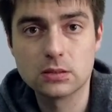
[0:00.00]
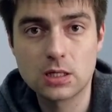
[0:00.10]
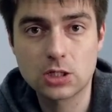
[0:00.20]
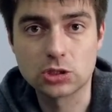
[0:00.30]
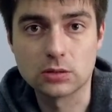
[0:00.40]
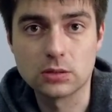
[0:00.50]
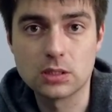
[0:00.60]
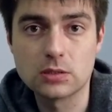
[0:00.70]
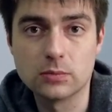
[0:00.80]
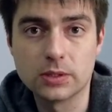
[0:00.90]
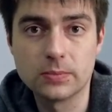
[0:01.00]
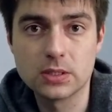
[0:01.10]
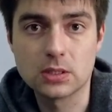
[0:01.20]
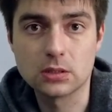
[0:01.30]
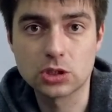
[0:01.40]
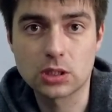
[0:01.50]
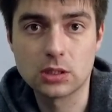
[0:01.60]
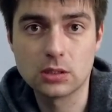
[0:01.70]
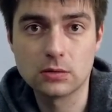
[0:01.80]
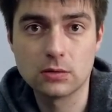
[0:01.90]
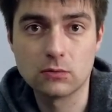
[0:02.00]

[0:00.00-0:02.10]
Также, если вы подписаны на наш канал,